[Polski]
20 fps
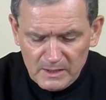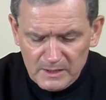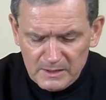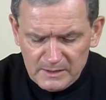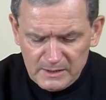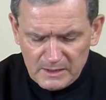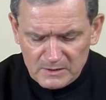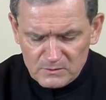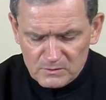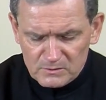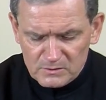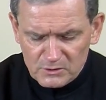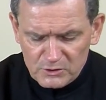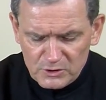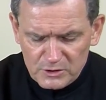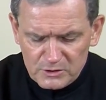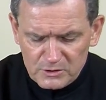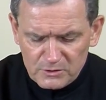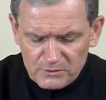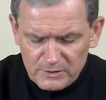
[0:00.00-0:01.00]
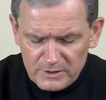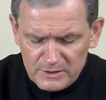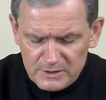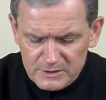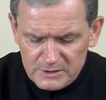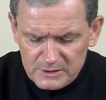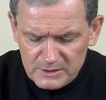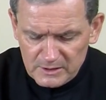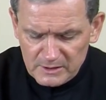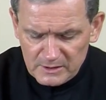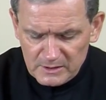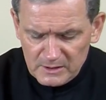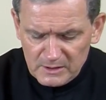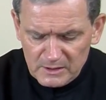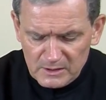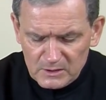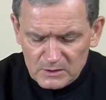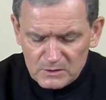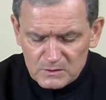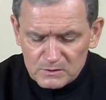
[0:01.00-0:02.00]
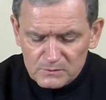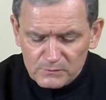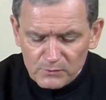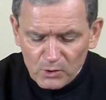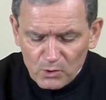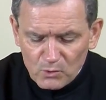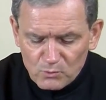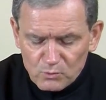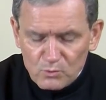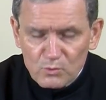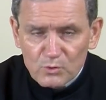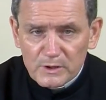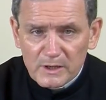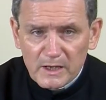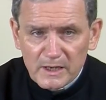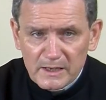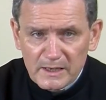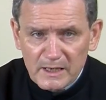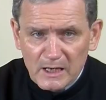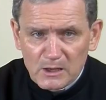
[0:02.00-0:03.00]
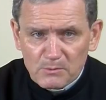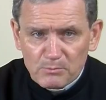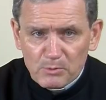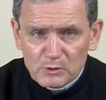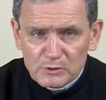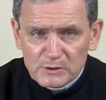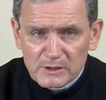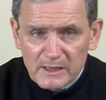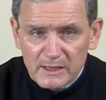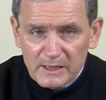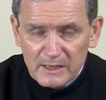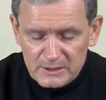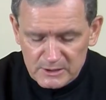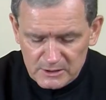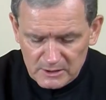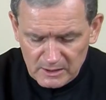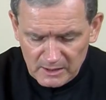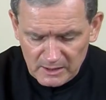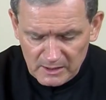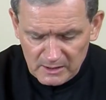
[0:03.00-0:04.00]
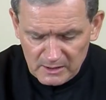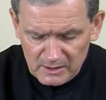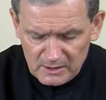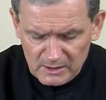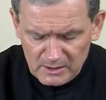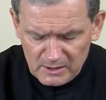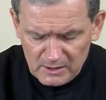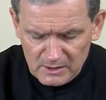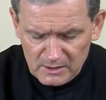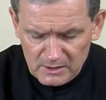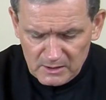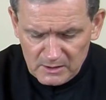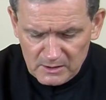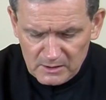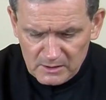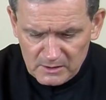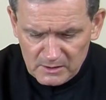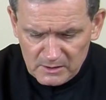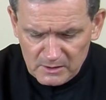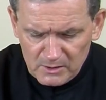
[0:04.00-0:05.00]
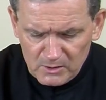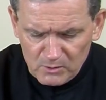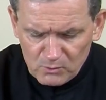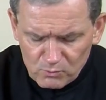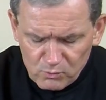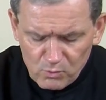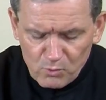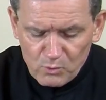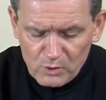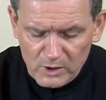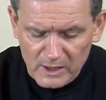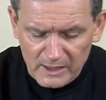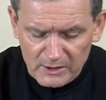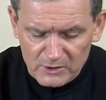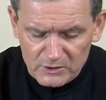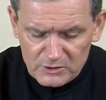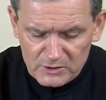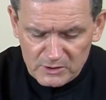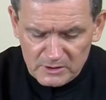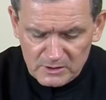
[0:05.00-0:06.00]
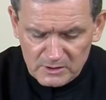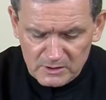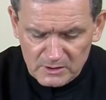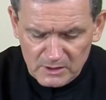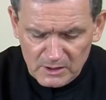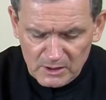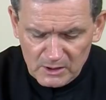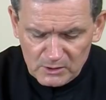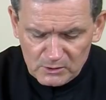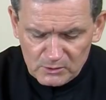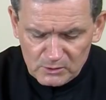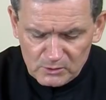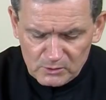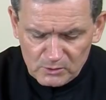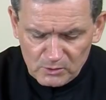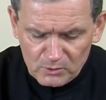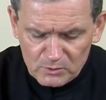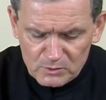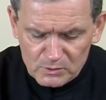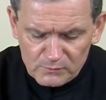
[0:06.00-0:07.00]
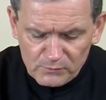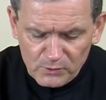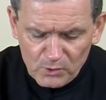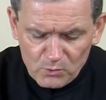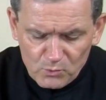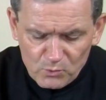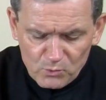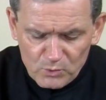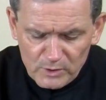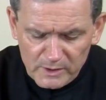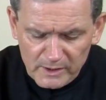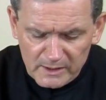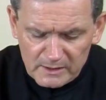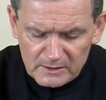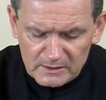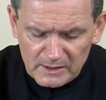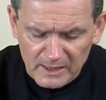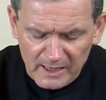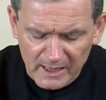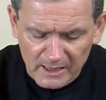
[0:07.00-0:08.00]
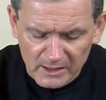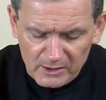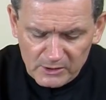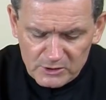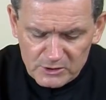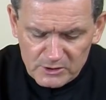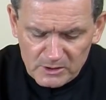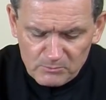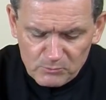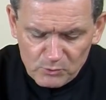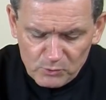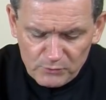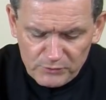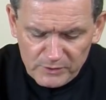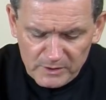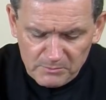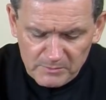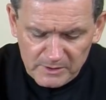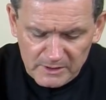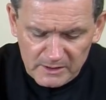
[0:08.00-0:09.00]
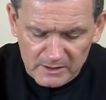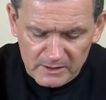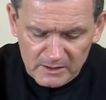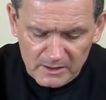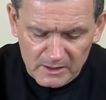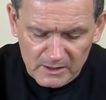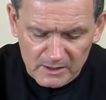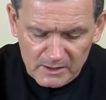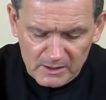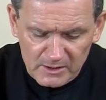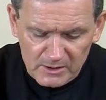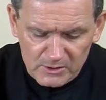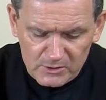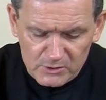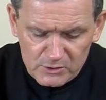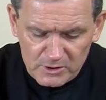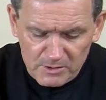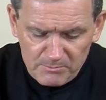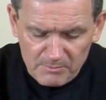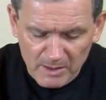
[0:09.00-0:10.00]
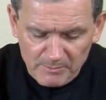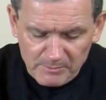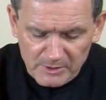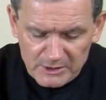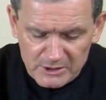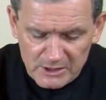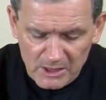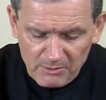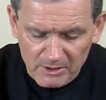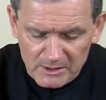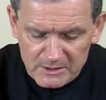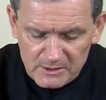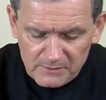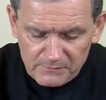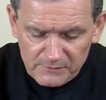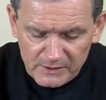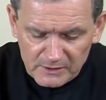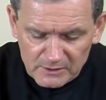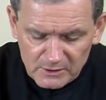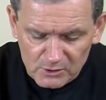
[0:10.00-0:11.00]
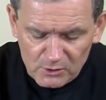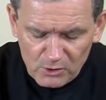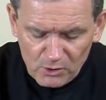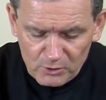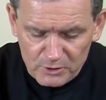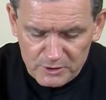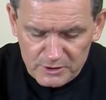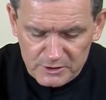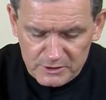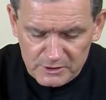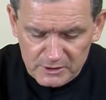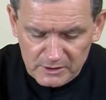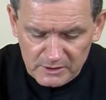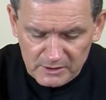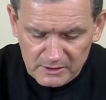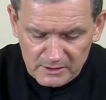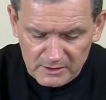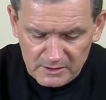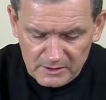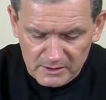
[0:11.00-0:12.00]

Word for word: Jezus rzeczywiście zwołuje, jak podkreśla e, Łukasz. To zwołuje tak, że mówi mi, że mamy działać w jedności.